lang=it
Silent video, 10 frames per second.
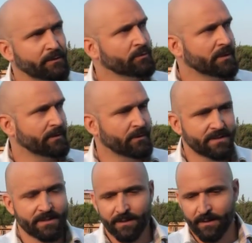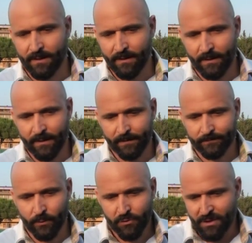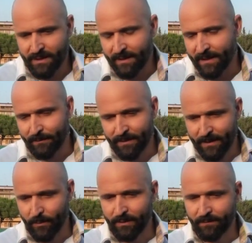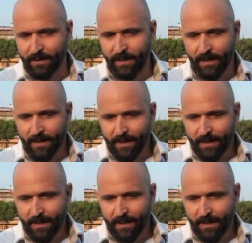tutti i nostri concittadini perché poi alla fine